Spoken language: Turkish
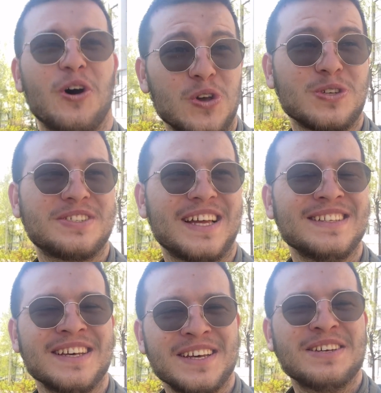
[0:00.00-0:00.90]
o yüzden
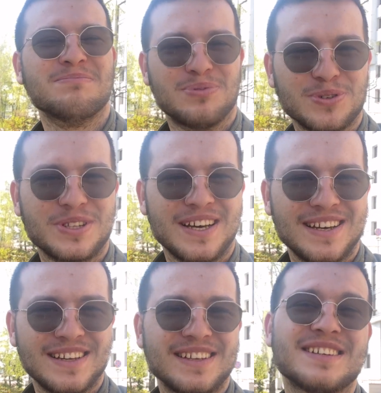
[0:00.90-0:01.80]
burada
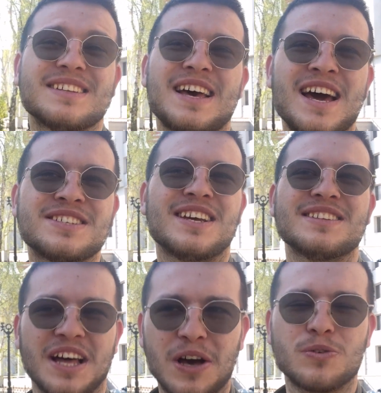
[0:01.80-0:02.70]
her şey
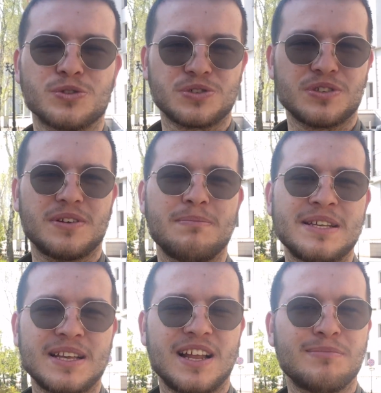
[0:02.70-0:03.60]
daha ucuz.
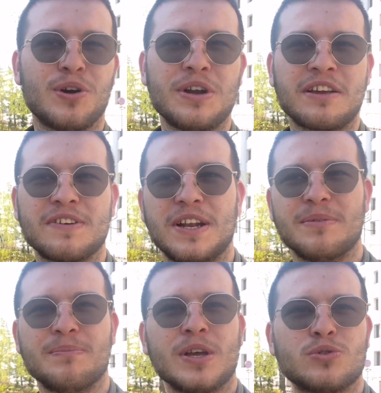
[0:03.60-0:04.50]
Mesela bir örnek verelim.
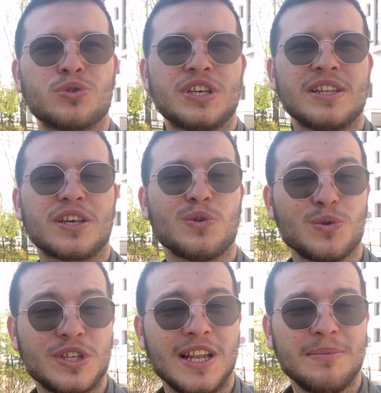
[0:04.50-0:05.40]
Türkiye'deki
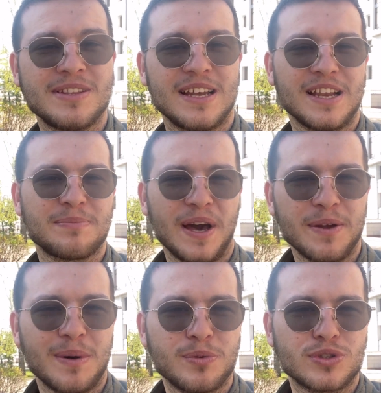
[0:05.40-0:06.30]
150 bin TL'lik bir
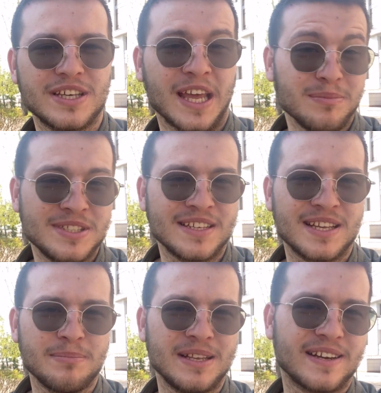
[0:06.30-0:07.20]
araba burada
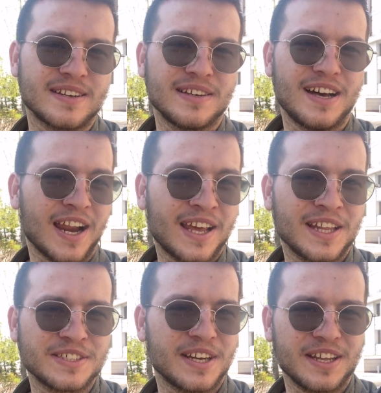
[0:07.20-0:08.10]
70-80 milyar.
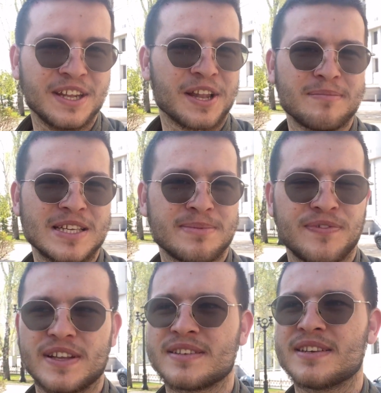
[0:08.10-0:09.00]
Arkadaşlar inanılmaz bir
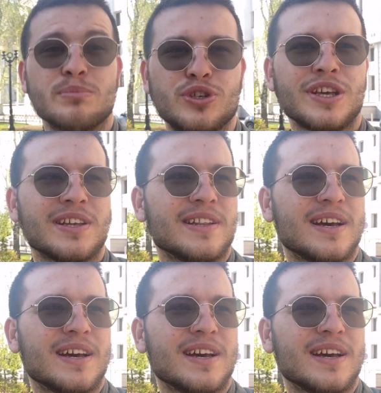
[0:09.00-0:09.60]
fiyat. Bu şekilde